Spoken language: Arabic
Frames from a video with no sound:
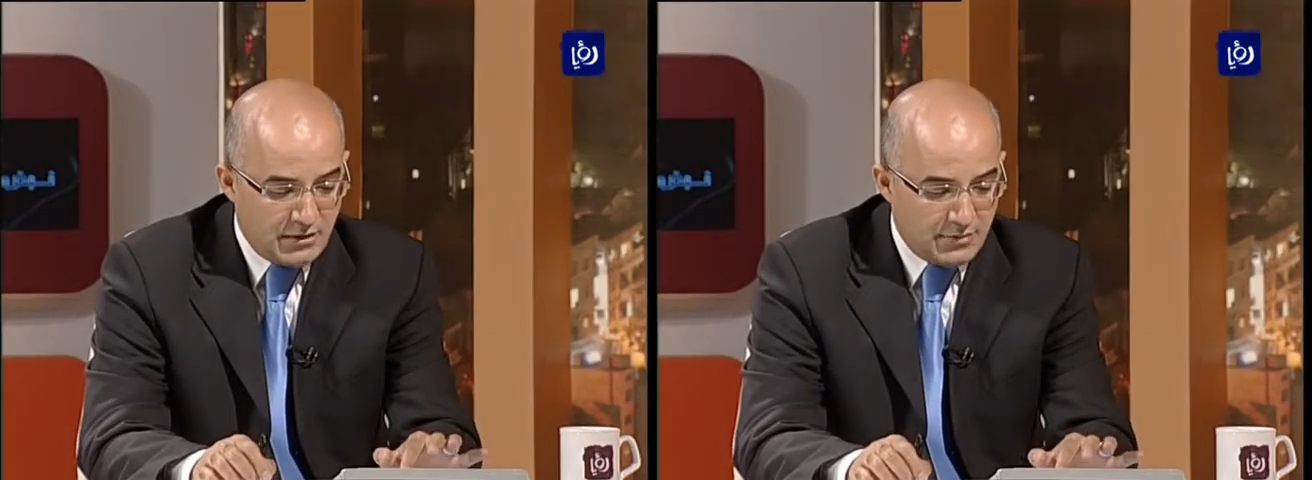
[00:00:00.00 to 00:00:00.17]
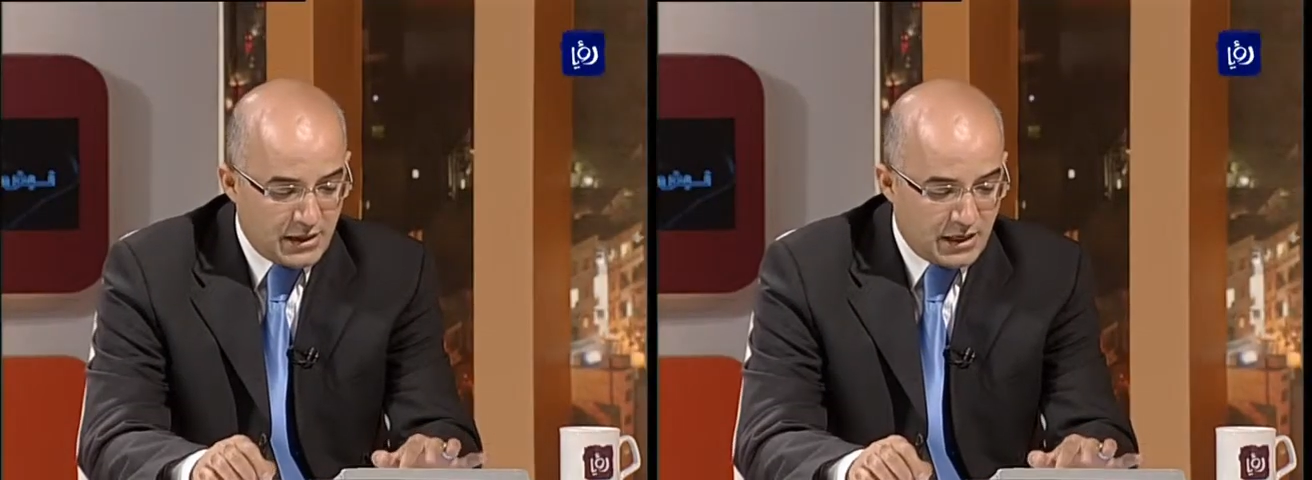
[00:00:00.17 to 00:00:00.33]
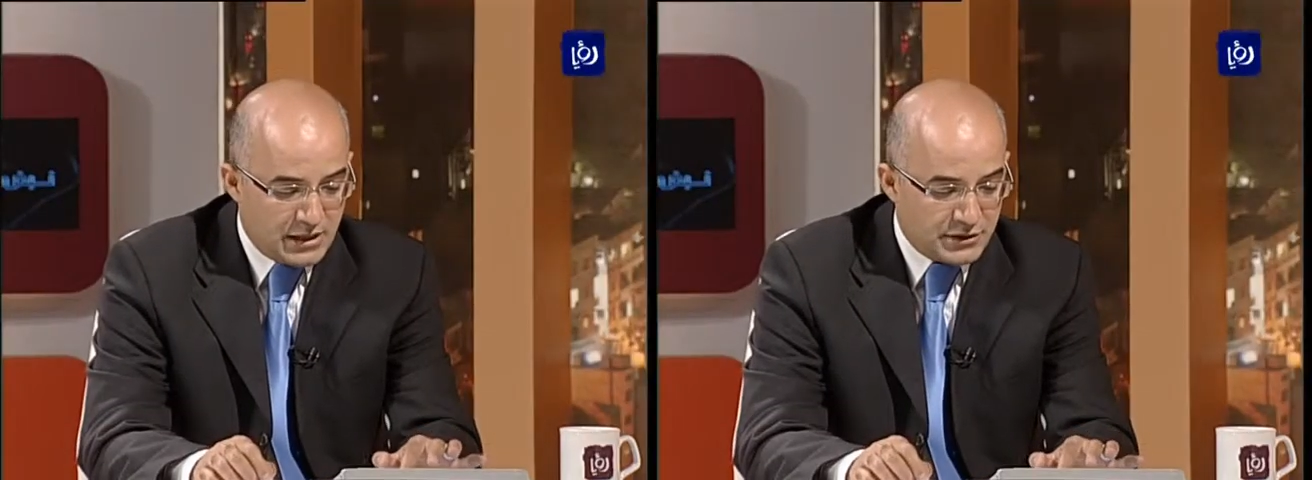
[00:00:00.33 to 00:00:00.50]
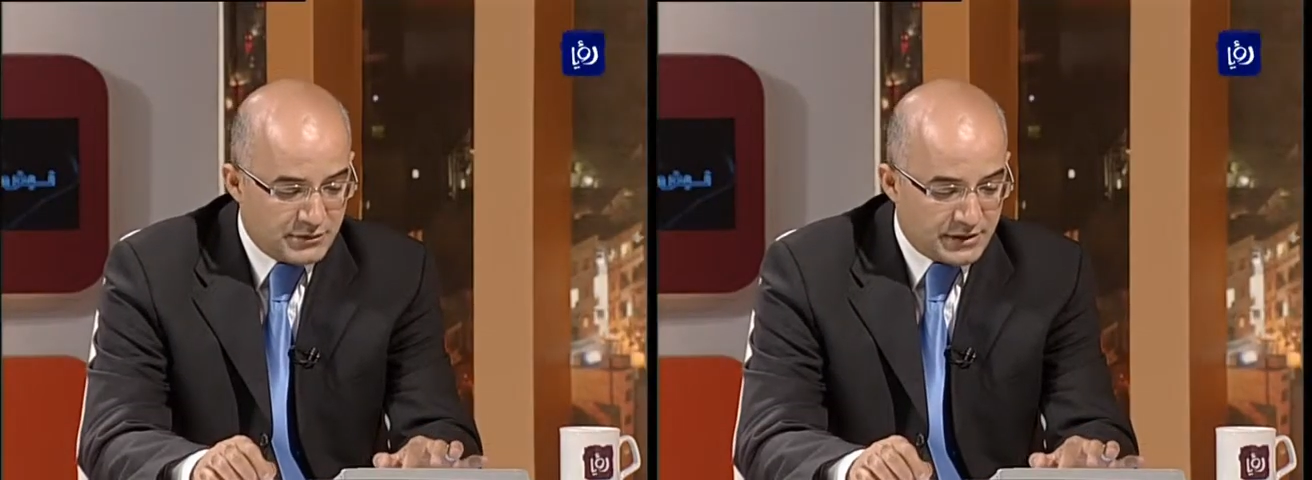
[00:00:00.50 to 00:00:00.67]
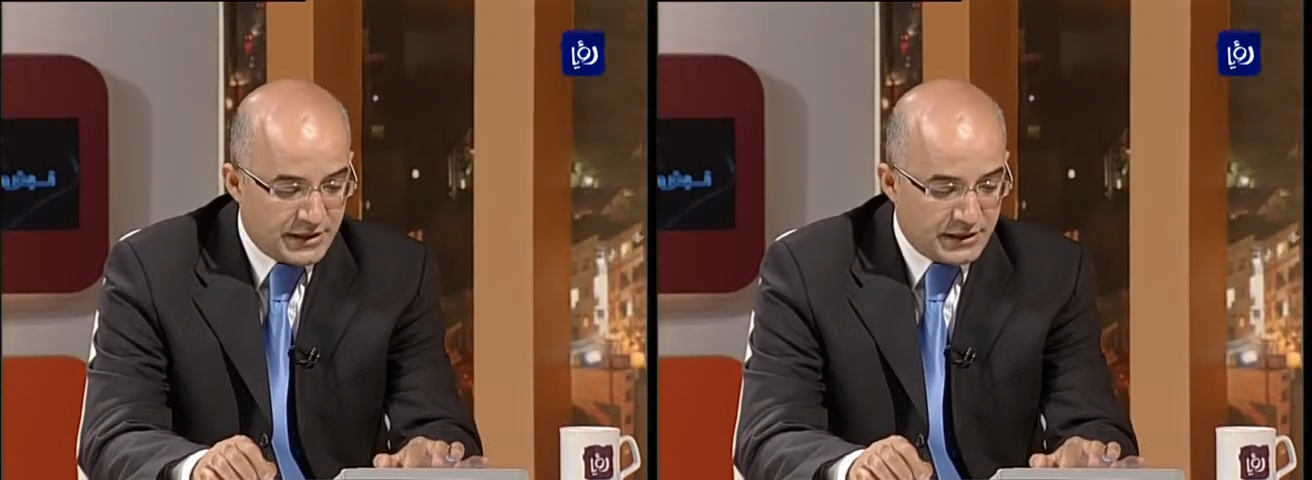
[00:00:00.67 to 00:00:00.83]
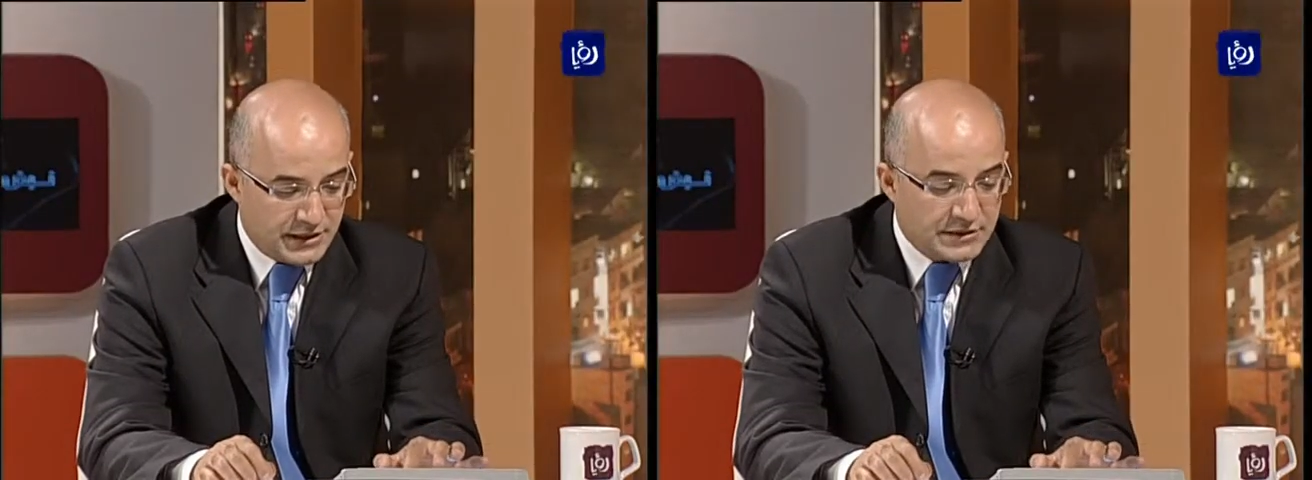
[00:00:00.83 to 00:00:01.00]
المخارج
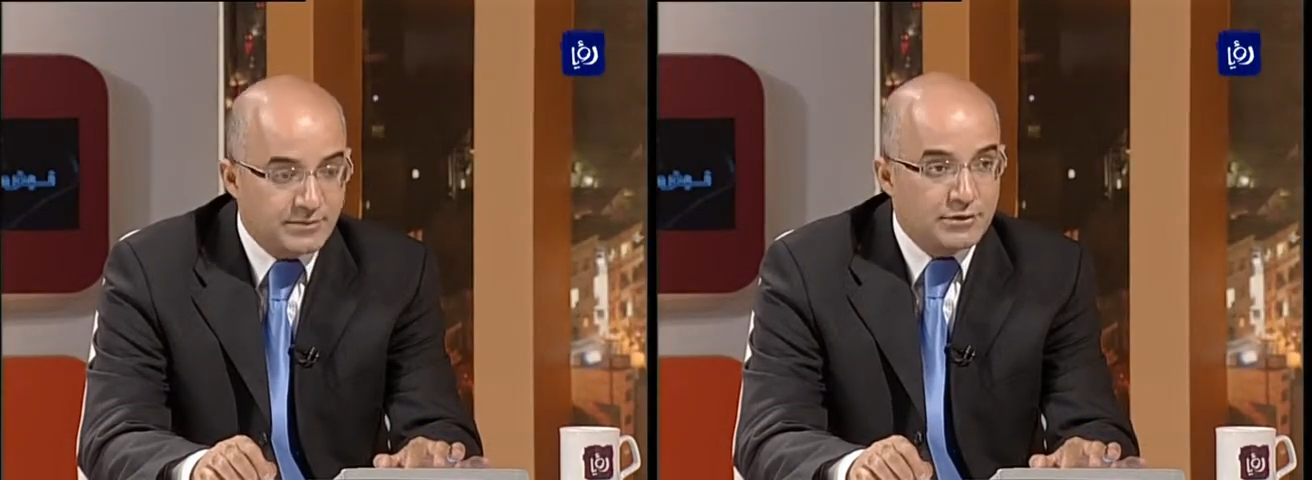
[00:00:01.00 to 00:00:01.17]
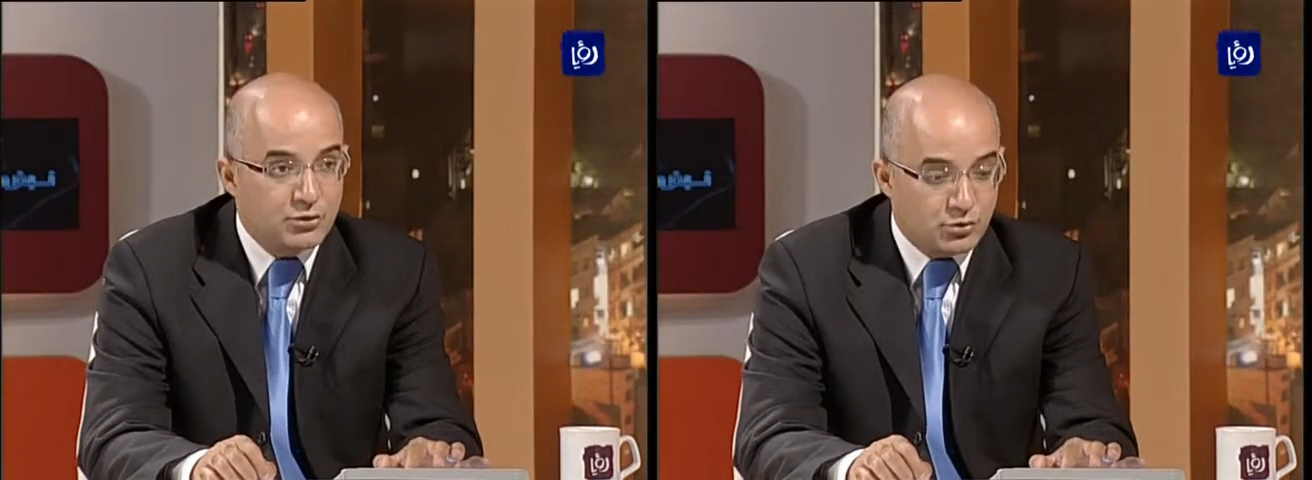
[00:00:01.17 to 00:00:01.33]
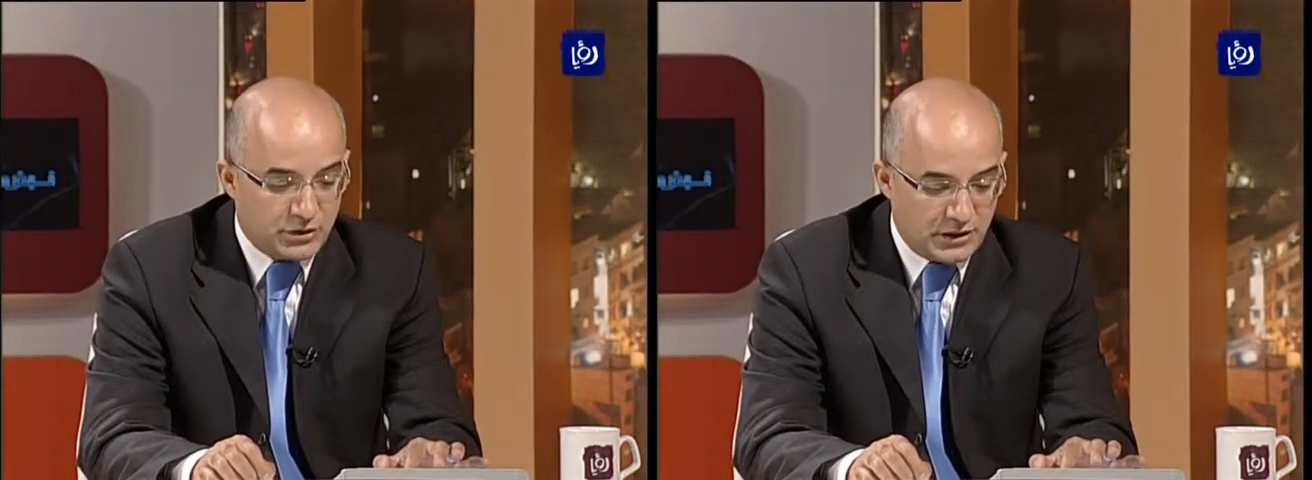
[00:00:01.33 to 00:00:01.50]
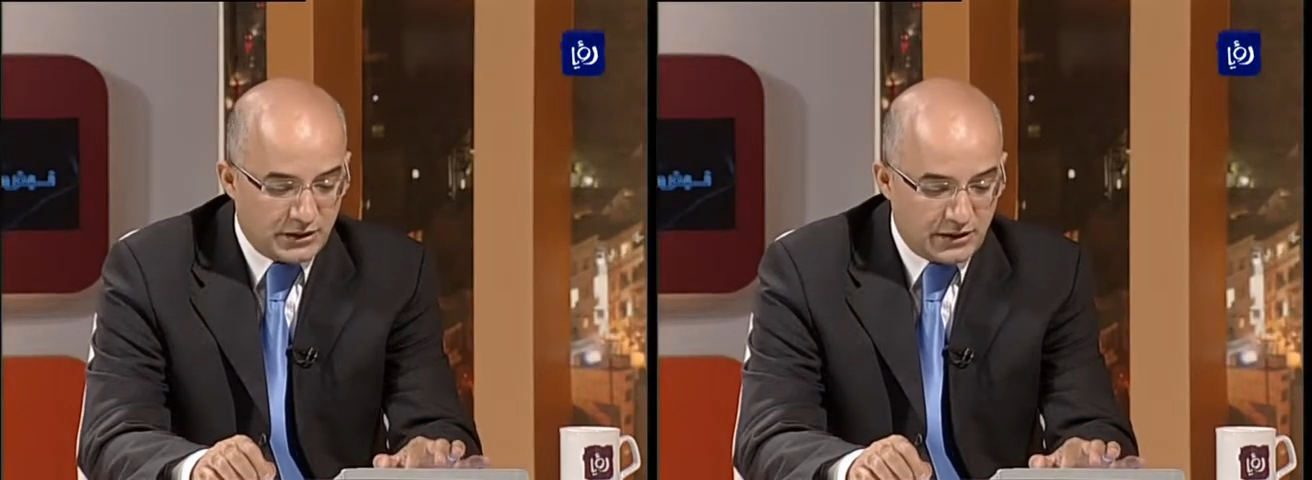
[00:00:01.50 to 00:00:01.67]
برأيك الأزمة السورية